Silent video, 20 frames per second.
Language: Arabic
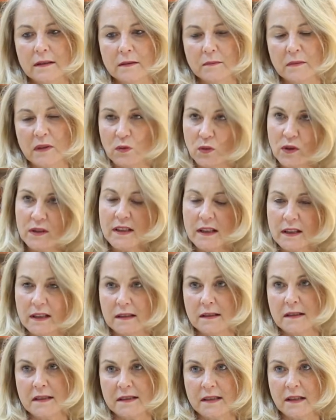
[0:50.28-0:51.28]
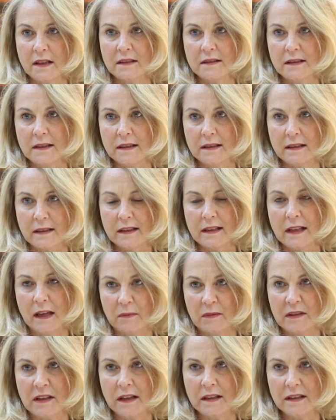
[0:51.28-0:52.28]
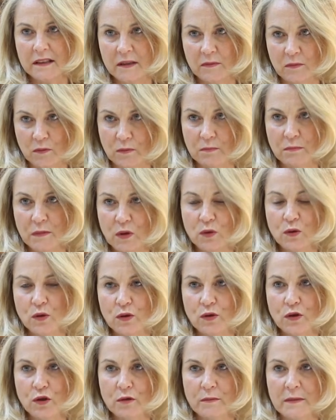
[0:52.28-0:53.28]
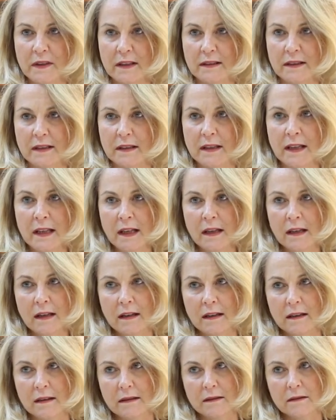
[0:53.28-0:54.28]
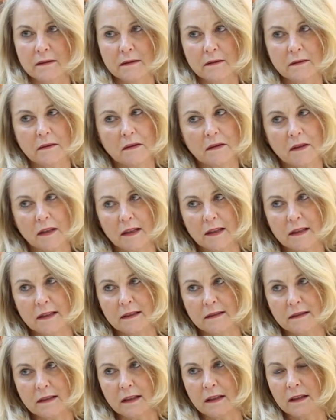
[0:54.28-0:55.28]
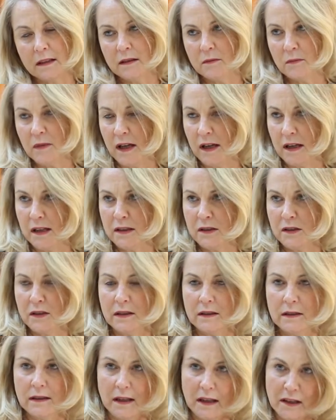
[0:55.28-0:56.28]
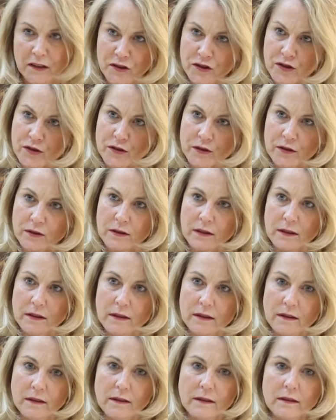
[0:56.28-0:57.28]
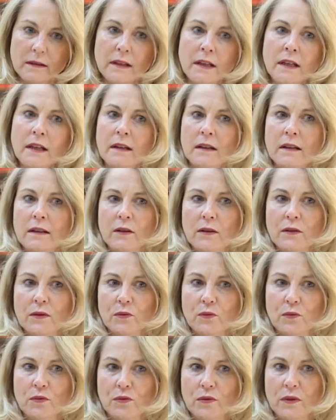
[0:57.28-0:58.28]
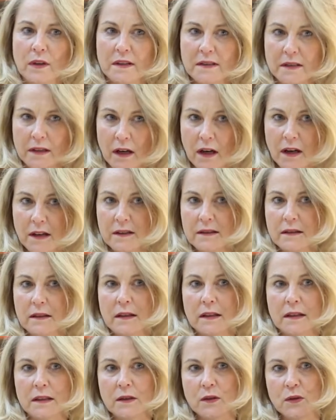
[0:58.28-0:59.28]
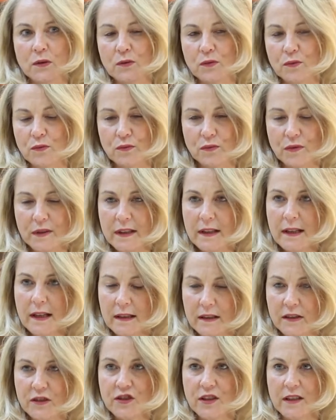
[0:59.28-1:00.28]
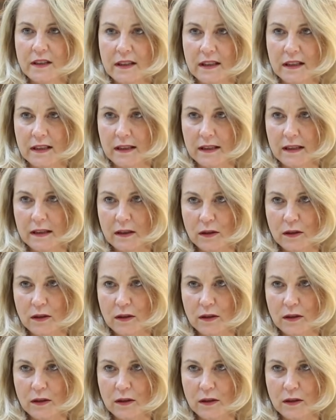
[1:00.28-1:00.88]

بالوضع الاقتصادي يلي عم نعاني منه اليوم يعني غلية العيش والاسعار طلعت وكل هالاشياء اللي